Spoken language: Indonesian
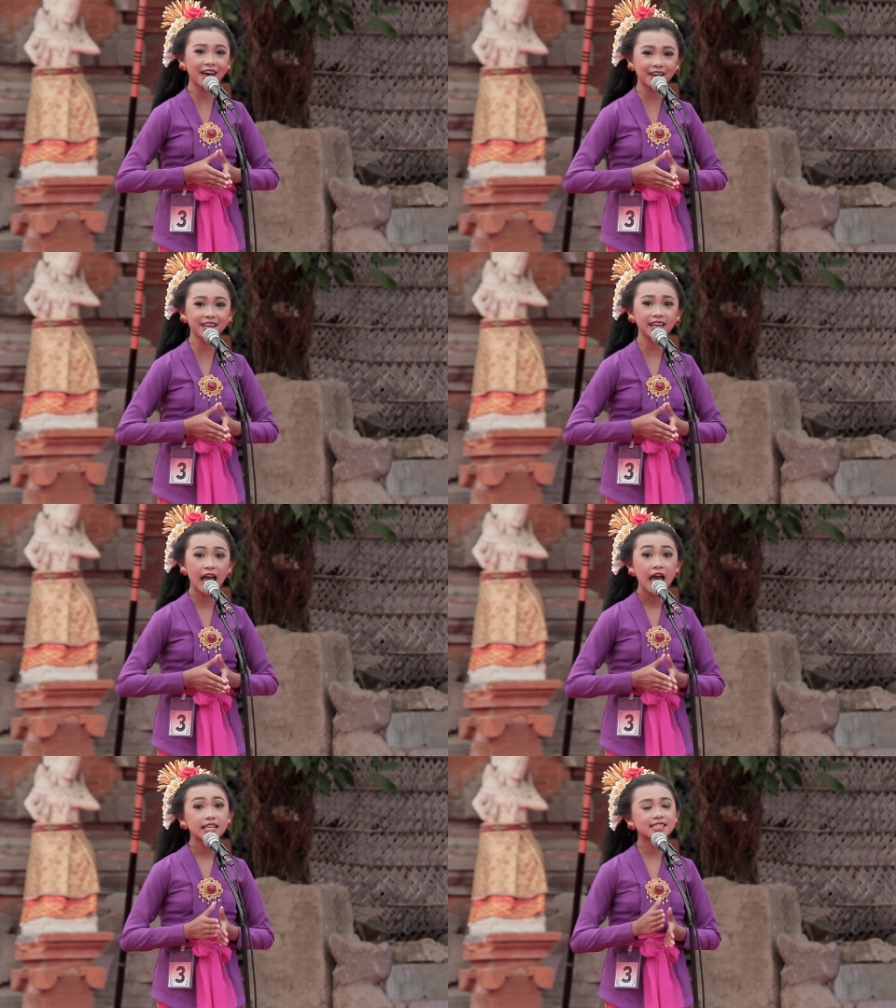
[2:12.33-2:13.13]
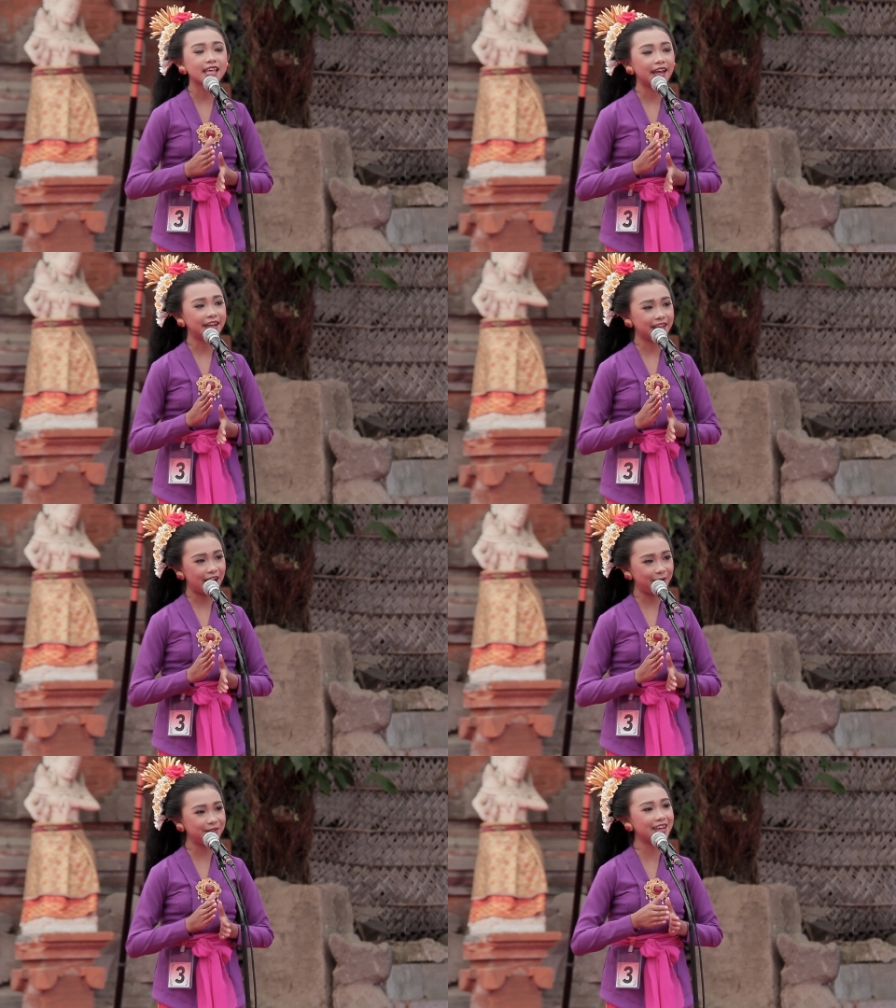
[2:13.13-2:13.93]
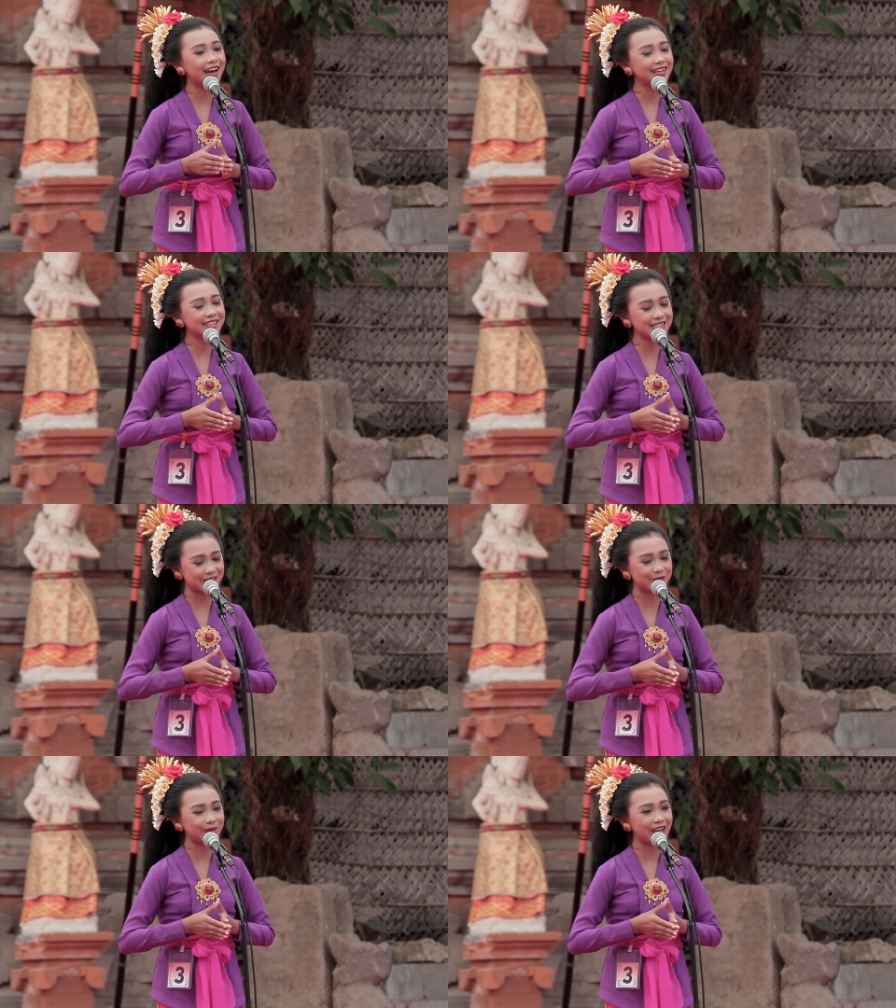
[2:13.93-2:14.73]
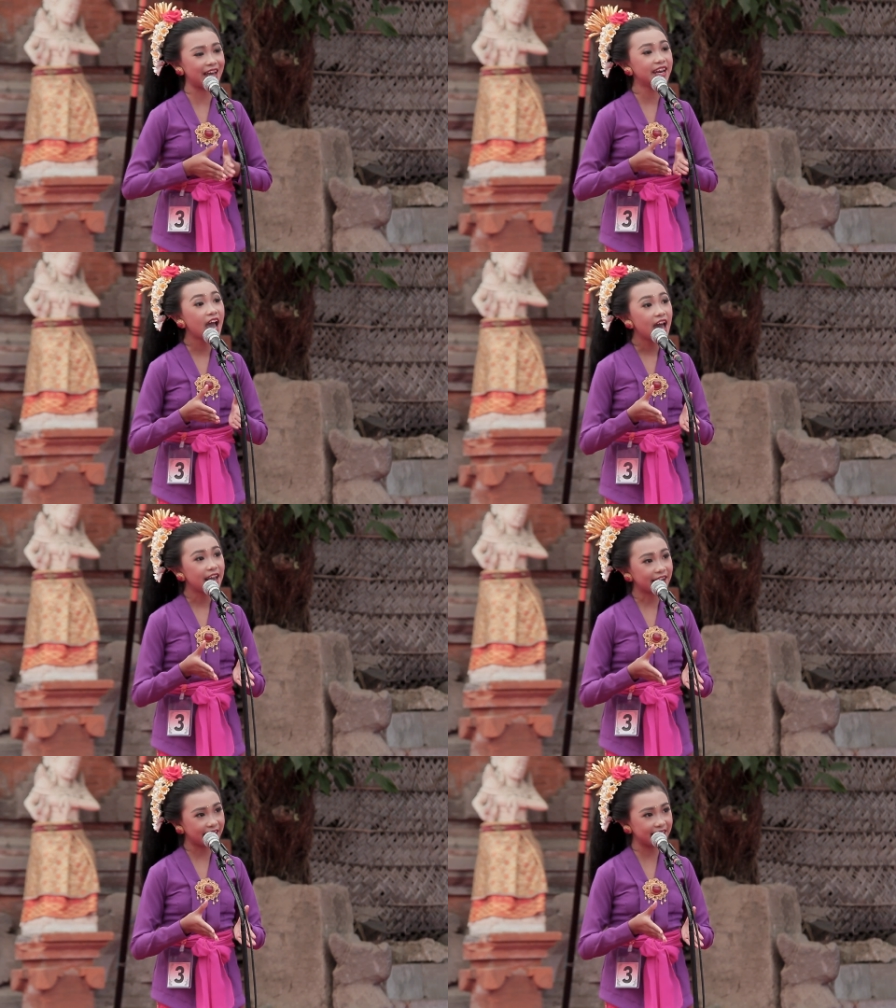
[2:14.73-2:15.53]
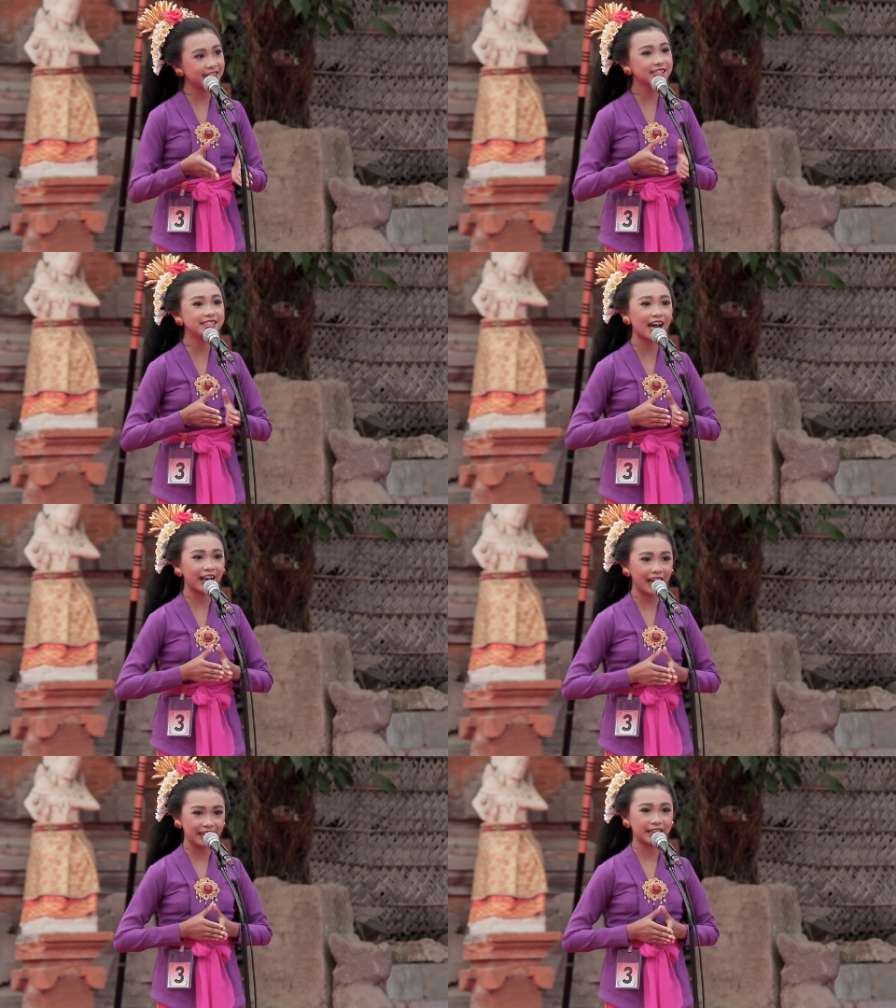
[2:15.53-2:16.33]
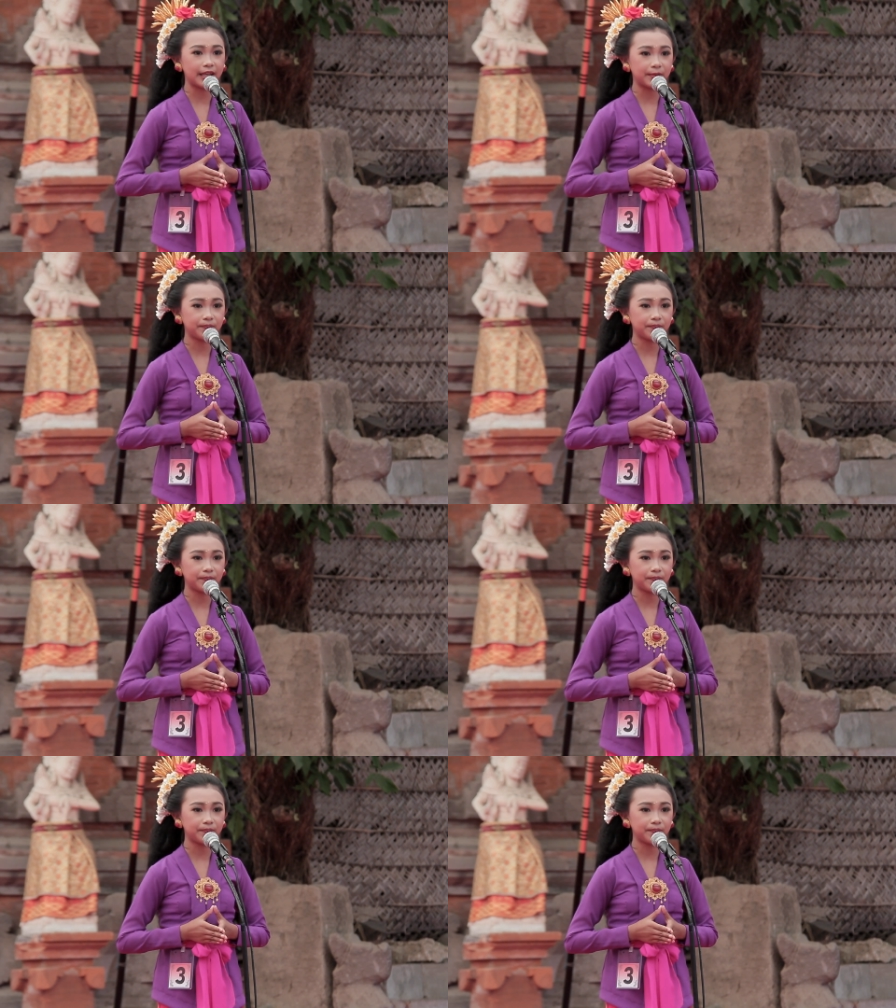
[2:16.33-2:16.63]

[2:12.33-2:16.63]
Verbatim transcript: ni sani ngawinang kesukan ring jagati